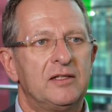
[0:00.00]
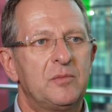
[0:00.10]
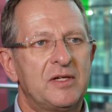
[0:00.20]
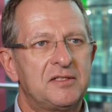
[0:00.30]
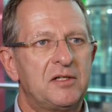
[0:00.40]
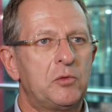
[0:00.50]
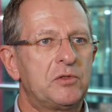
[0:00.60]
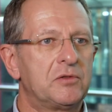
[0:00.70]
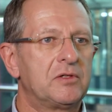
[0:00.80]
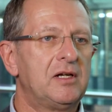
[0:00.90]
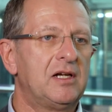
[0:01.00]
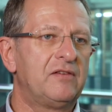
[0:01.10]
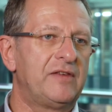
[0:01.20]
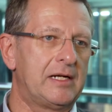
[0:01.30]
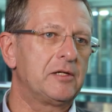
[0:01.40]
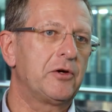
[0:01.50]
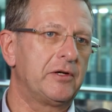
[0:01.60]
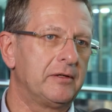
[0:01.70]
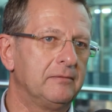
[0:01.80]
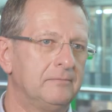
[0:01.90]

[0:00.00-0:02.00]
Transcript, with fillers: die beste Lösung wählen können.